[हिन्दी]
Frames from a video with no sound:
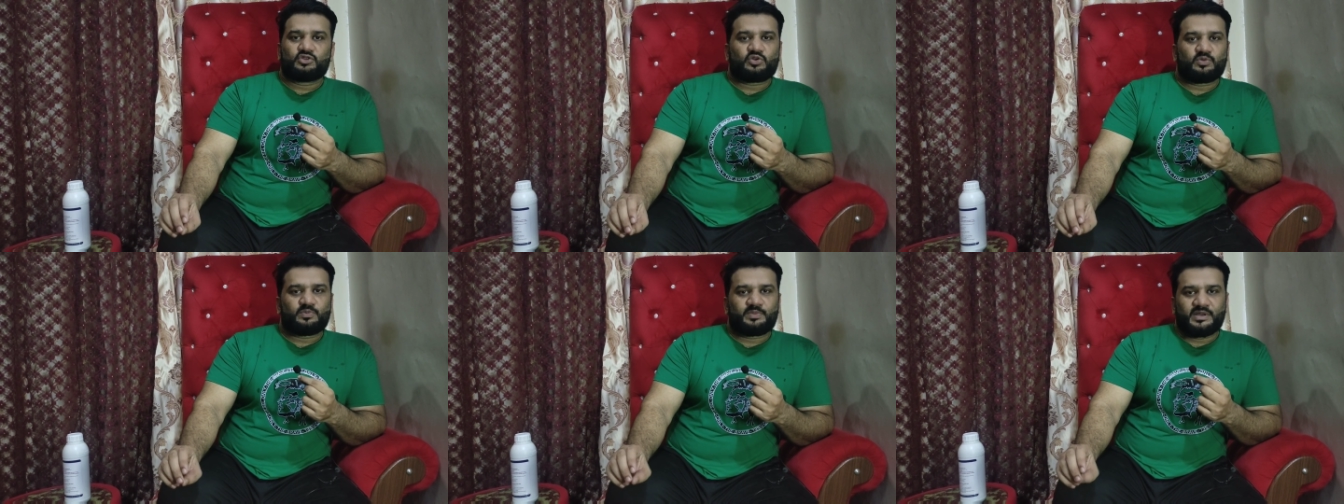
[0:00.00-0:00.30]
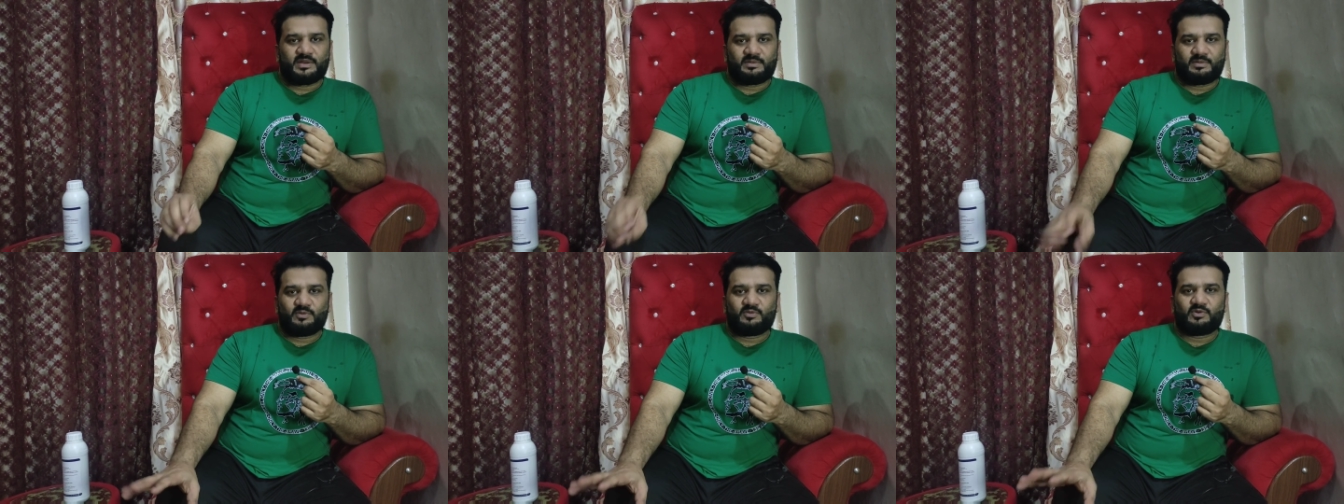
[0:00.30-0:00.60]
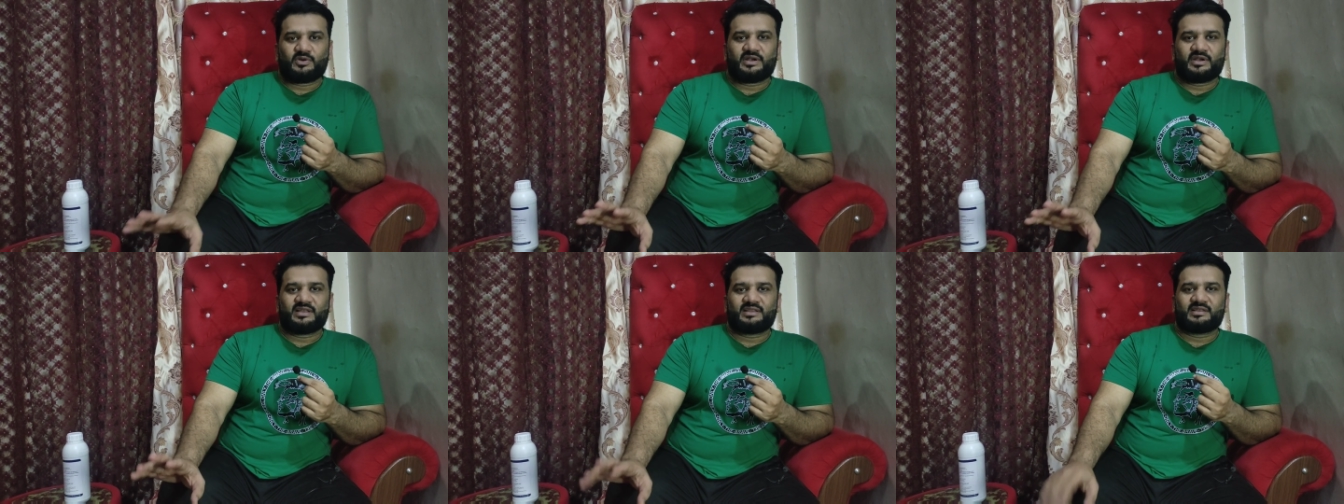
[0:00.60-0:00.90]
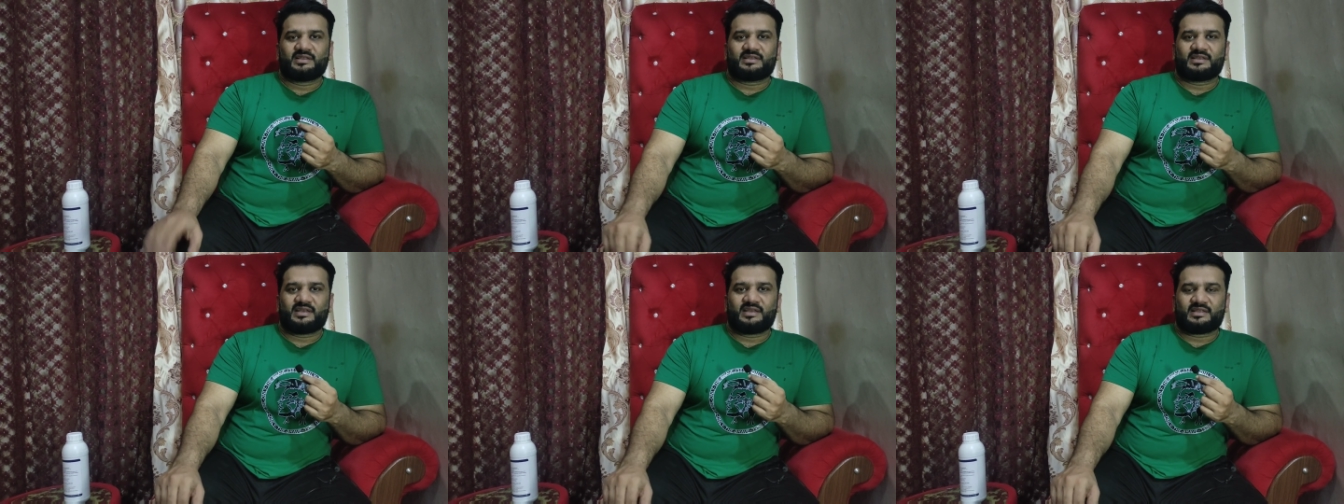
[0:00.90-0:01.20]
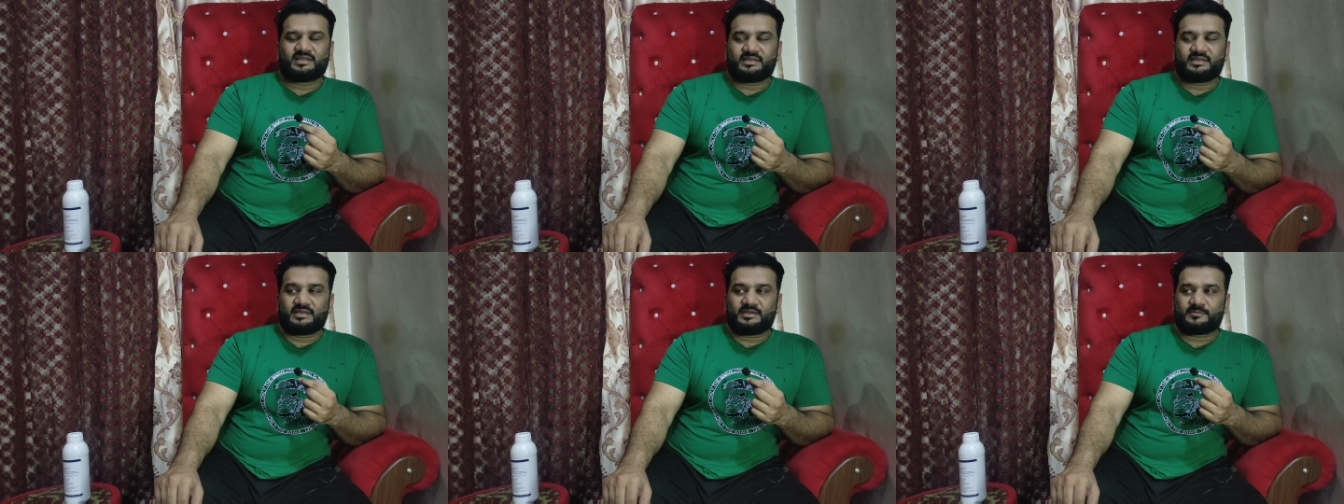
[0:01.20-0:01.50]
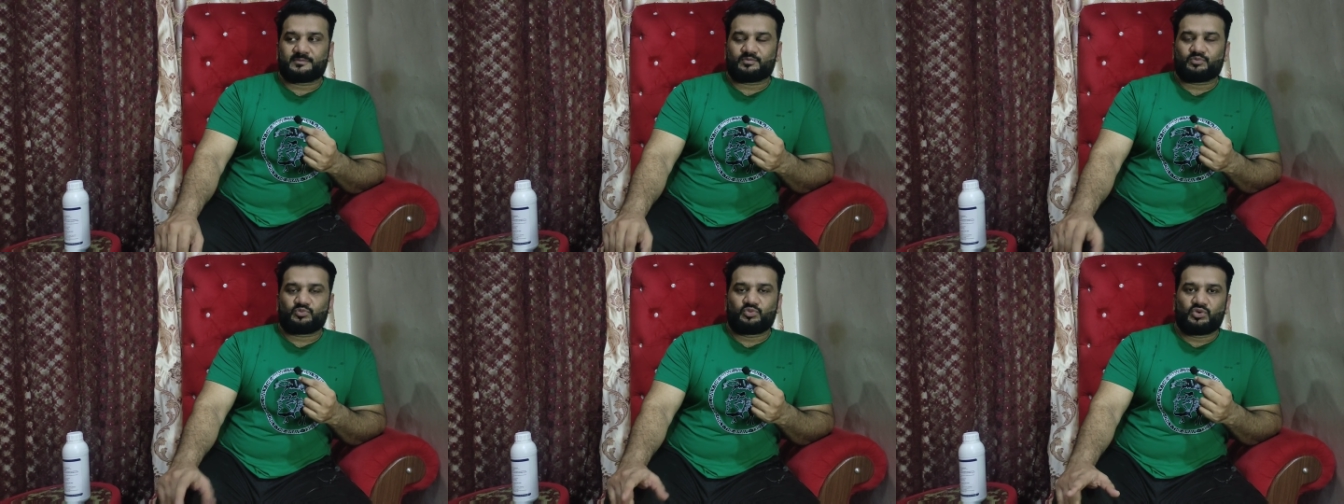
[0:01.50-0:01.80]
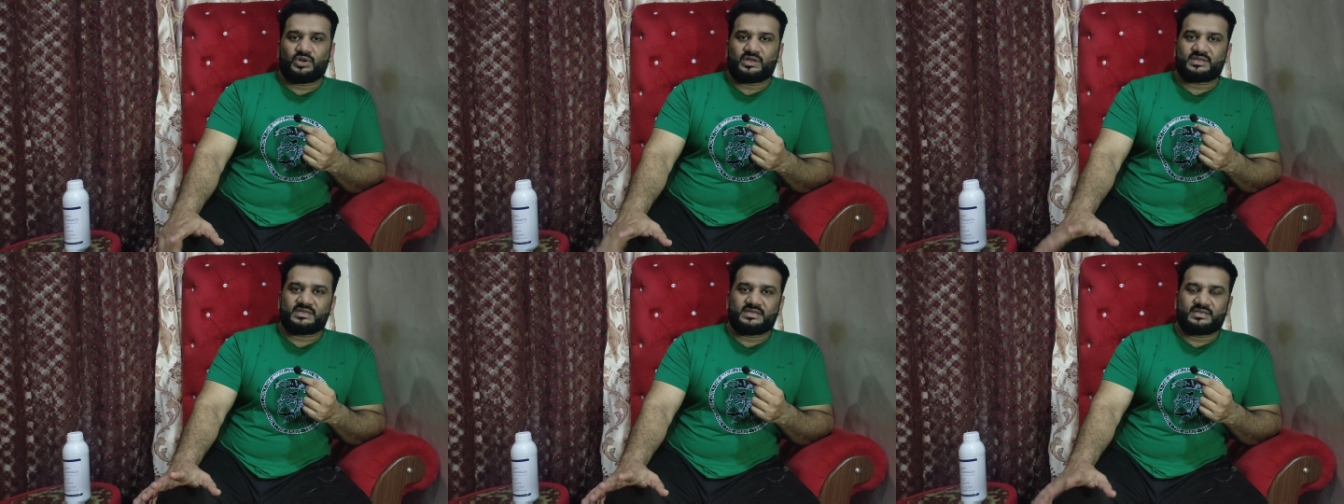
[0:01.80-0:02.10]
तो फिर भी वो अंडे देती रहती हैं
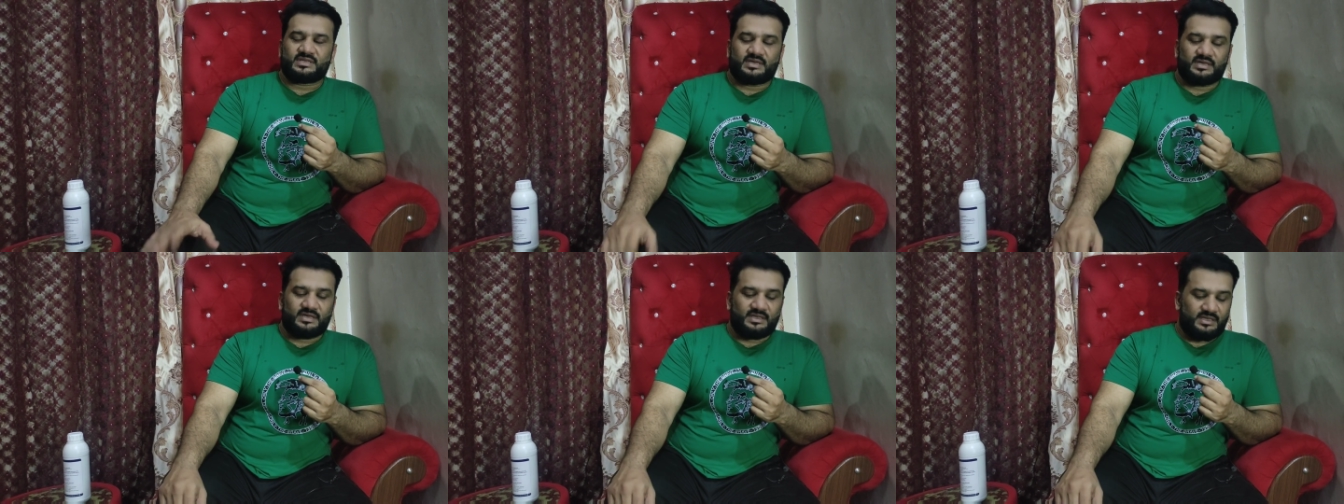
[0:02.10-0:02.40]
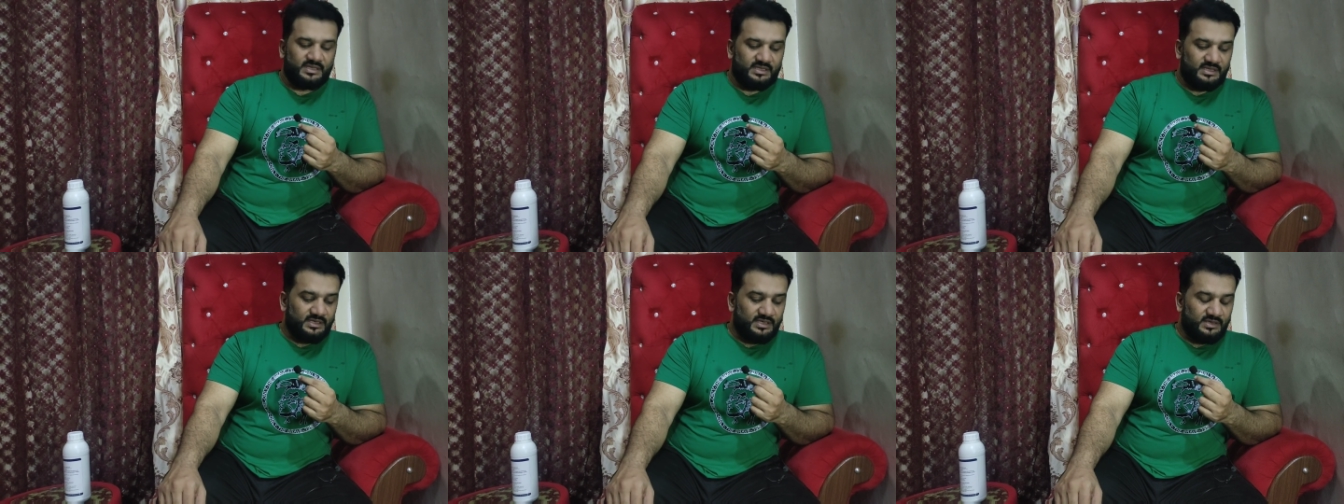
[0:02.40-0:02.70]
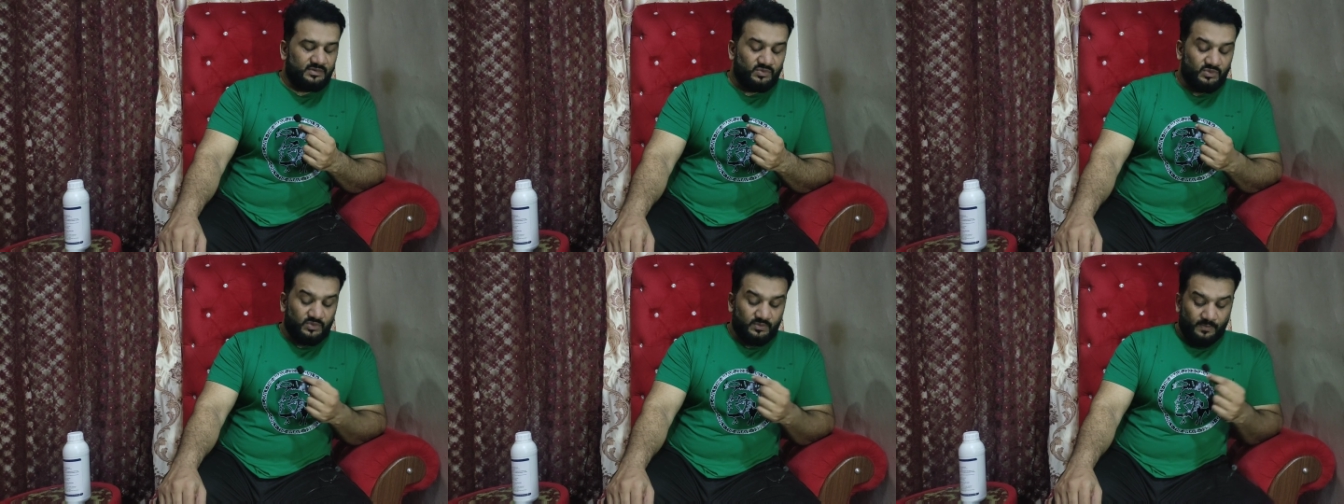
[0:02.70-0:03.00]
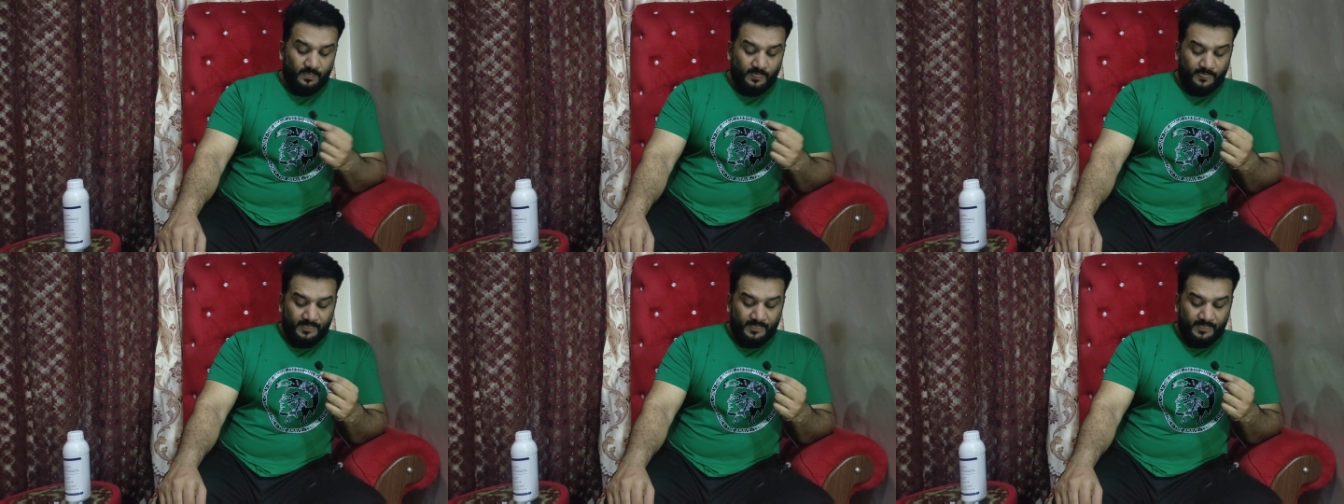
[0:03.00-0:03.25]
पूरा सीज़न अंडे देती हैं वो